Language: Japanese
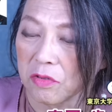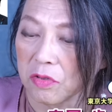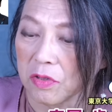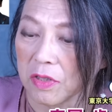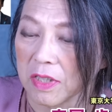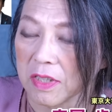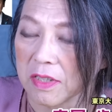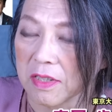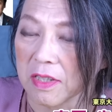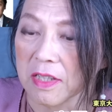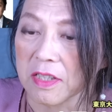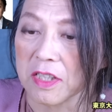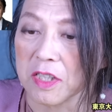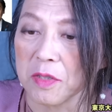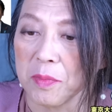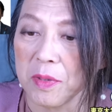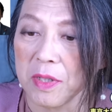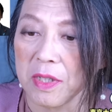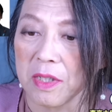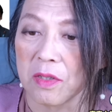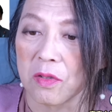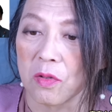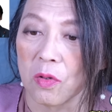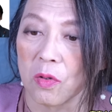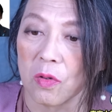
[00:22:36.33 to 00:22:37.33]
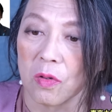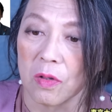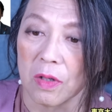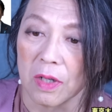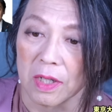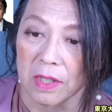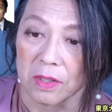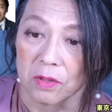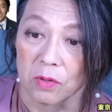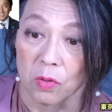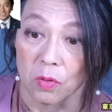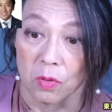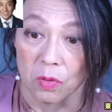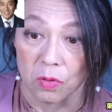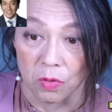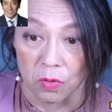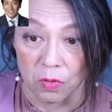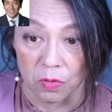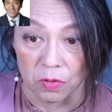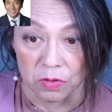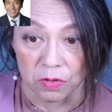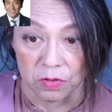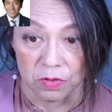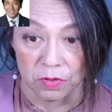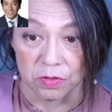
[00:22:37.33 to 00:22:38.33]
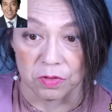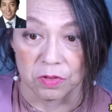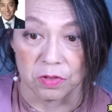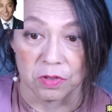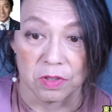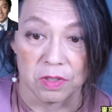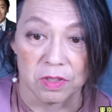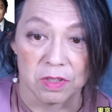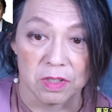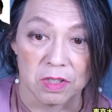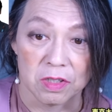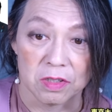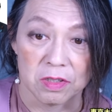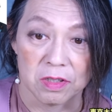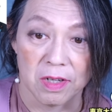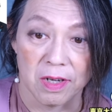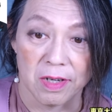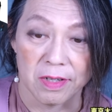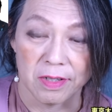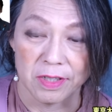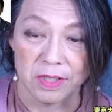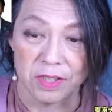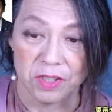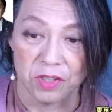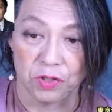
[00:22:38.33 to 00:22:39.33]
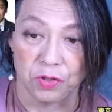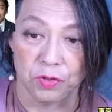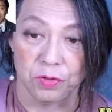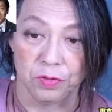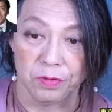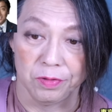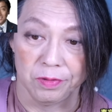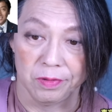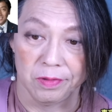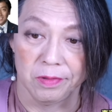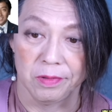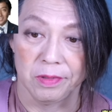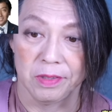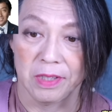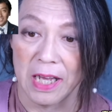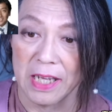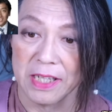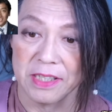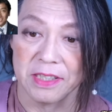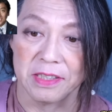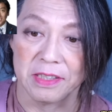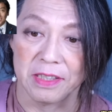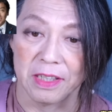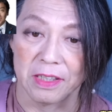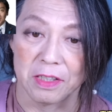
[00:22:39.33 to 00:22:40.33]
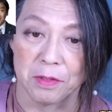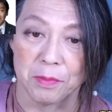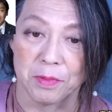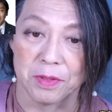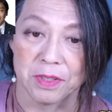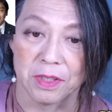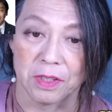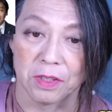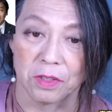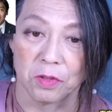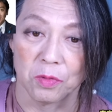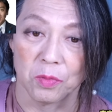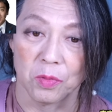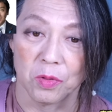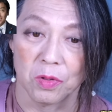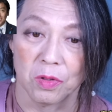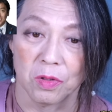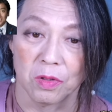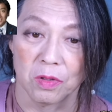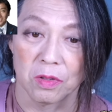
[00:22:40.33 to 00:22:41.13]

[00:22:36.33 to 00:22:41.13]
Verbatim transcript: それですね、自民党、東京9区のですね、菅原一秀、これ大臣やってましたけども、